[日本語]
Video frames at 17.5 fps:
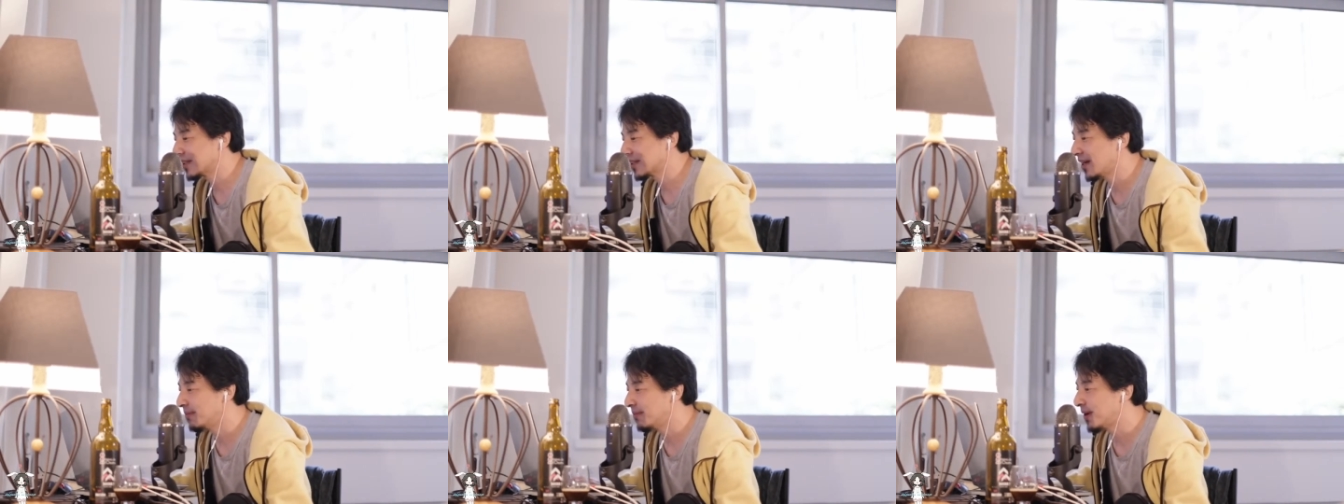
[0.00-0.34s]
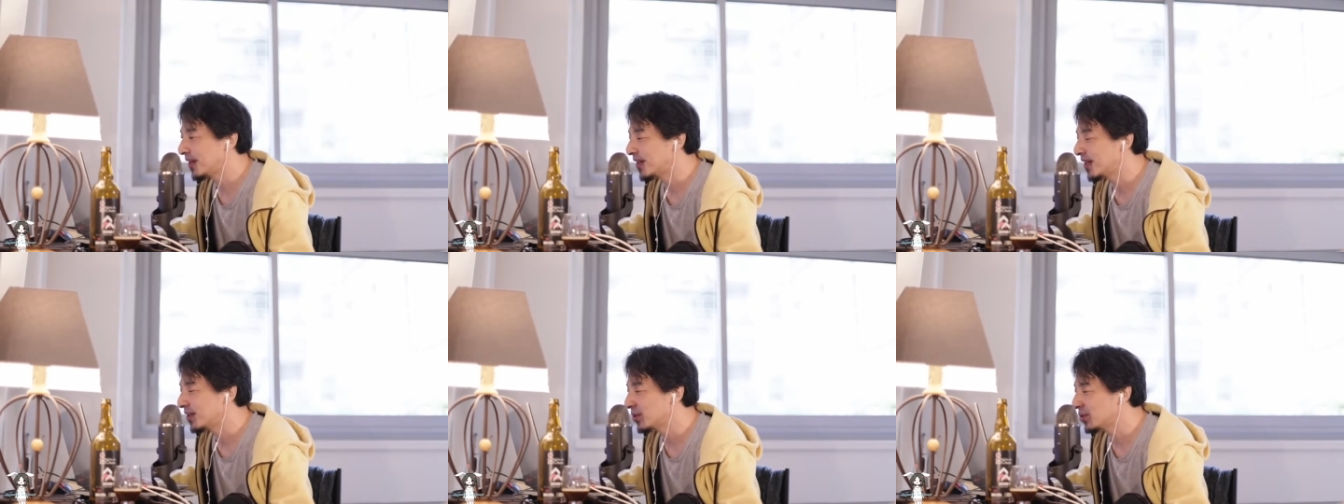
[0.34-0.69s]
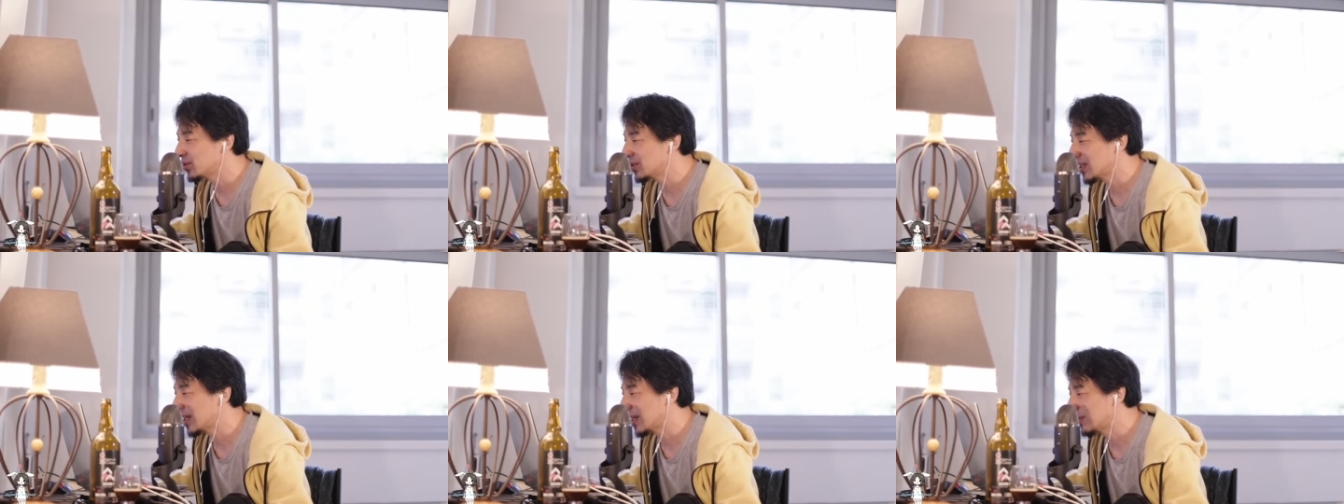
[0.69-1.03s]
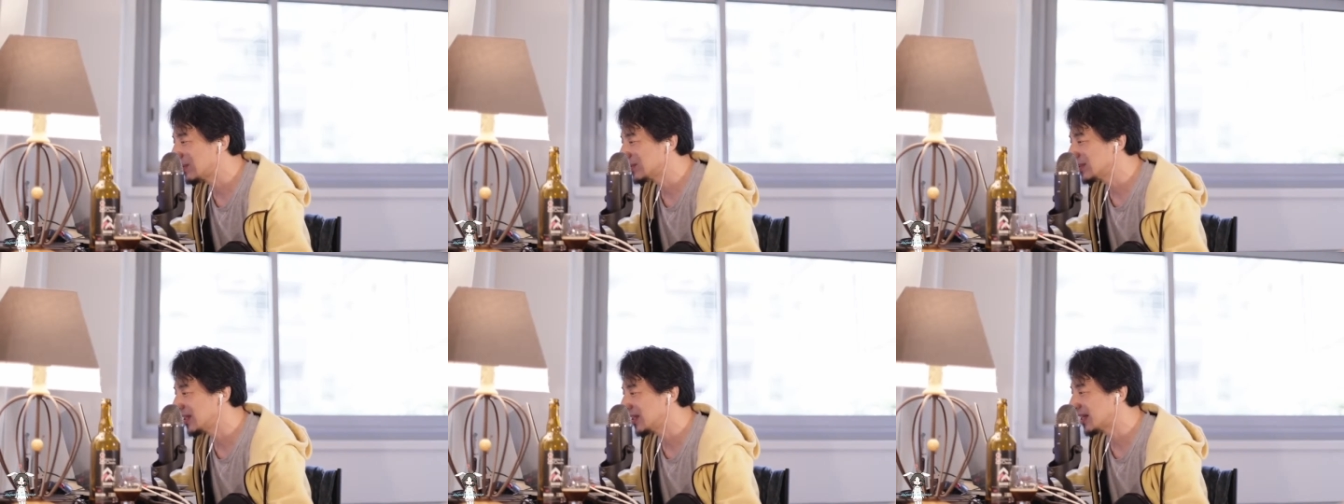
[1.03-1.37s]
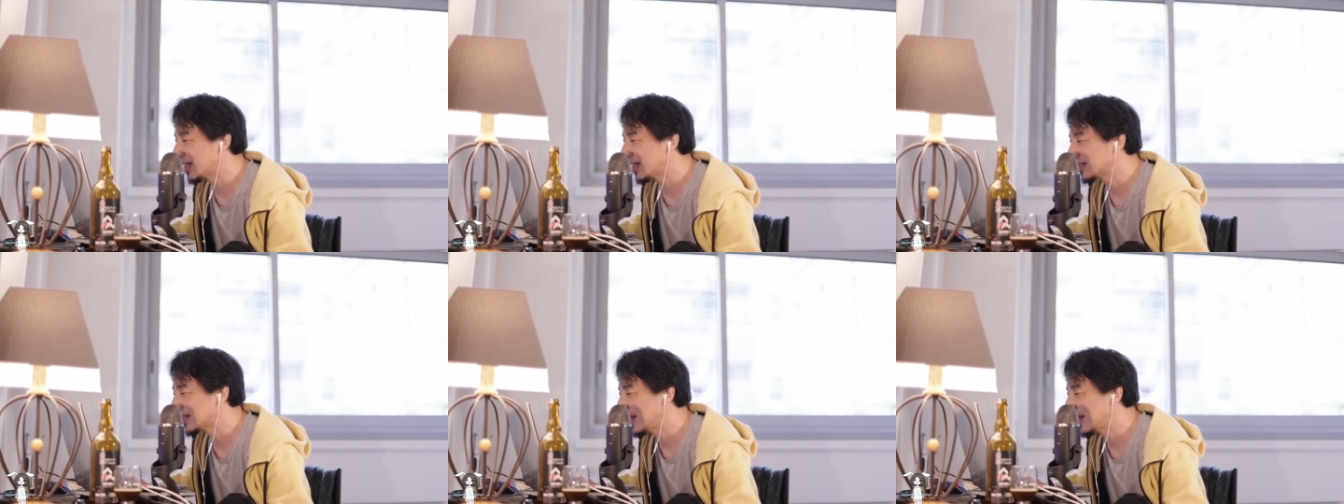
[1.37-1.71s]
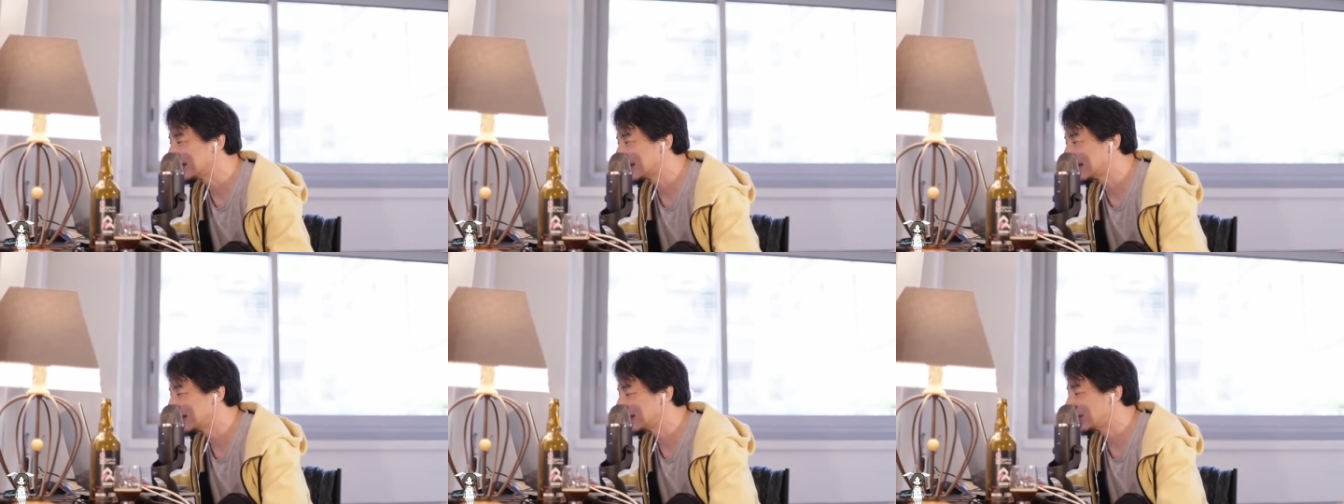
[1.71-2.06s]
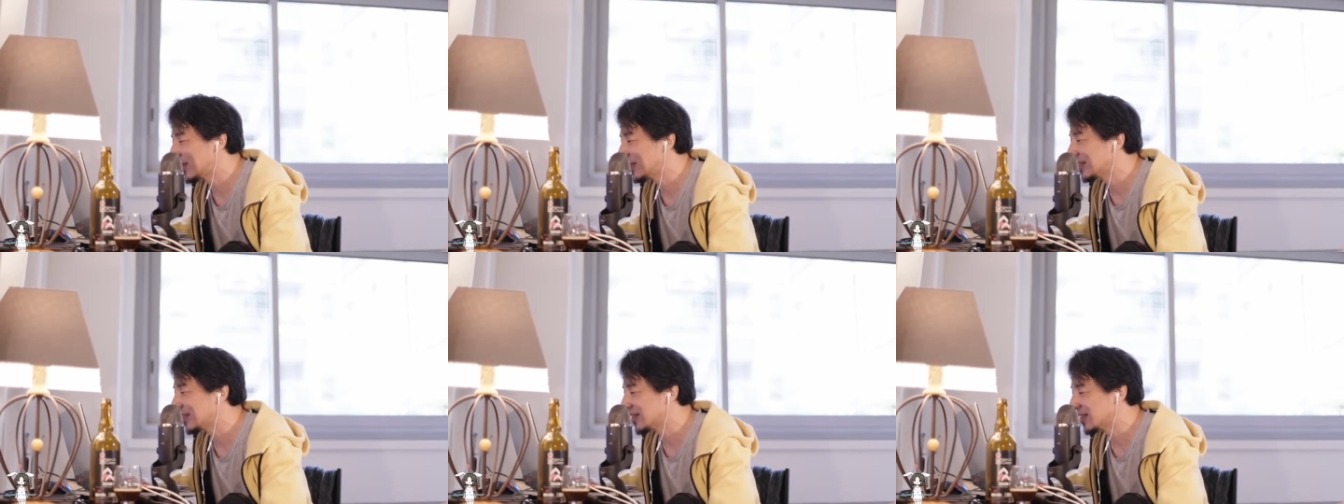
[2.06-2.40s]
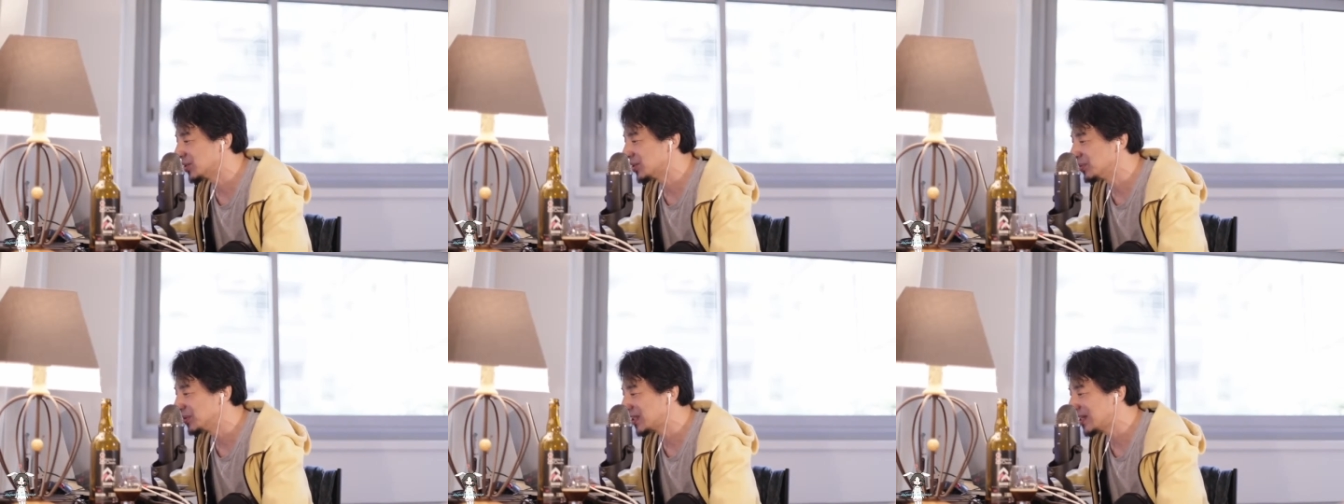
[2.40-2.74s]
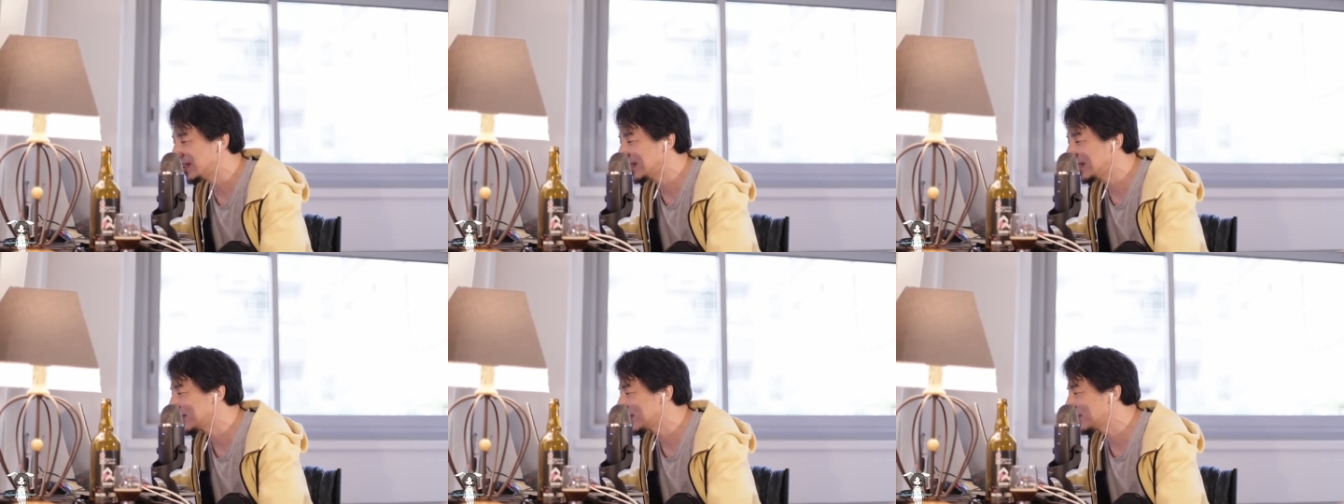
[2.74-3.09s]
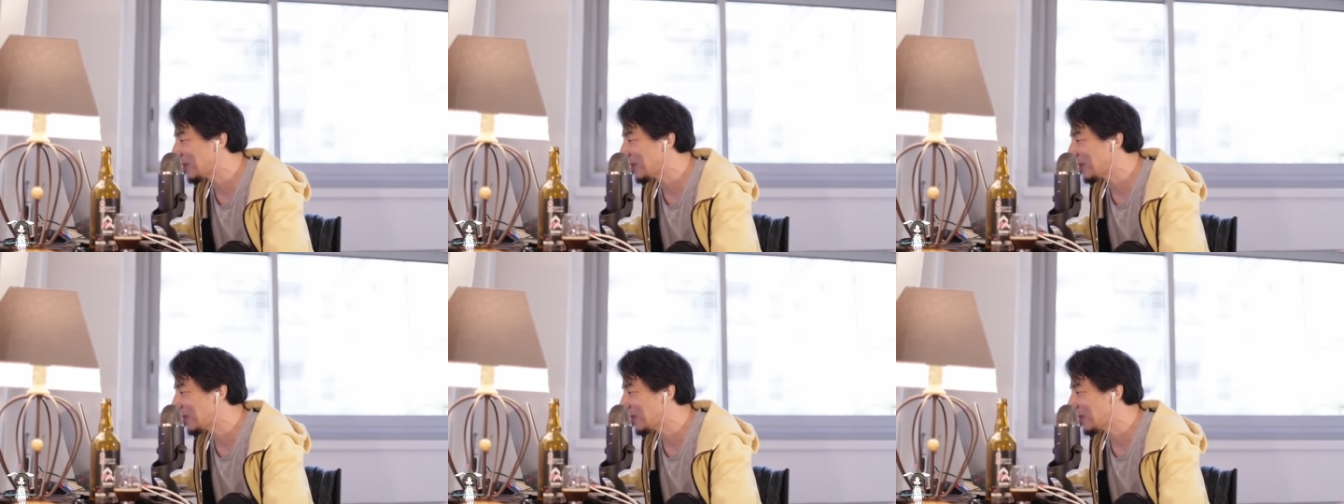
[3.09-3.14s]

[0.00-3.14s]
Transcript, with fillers: が、毎回途中で結婚するには価値観が近づいていると判断して自分から逃げてし